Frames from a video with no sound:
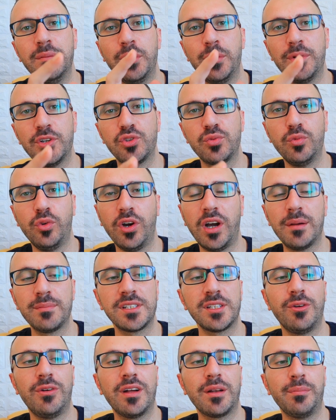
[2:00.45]
بمجموع
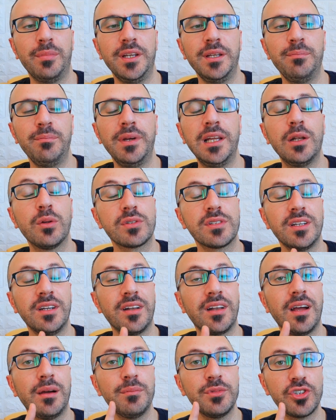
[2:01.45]
45 مل
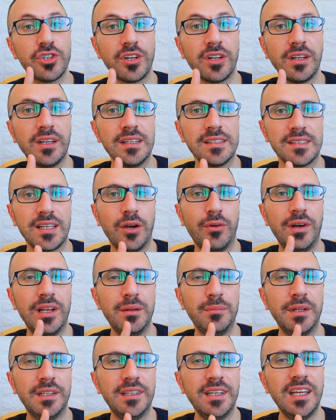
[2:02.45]
وسعرها مش رخيص حوالي
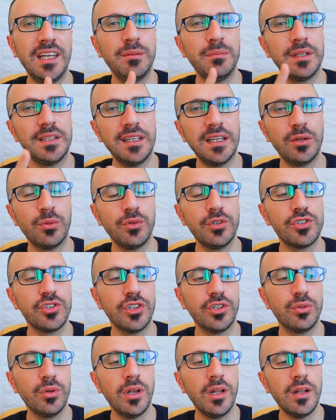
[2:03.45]
200 200
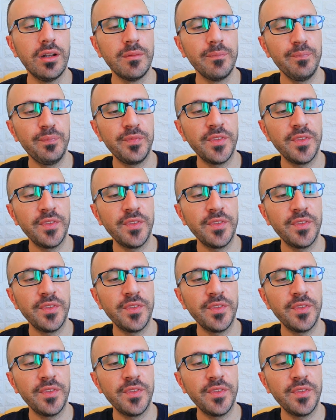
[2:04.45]
وإشي دولار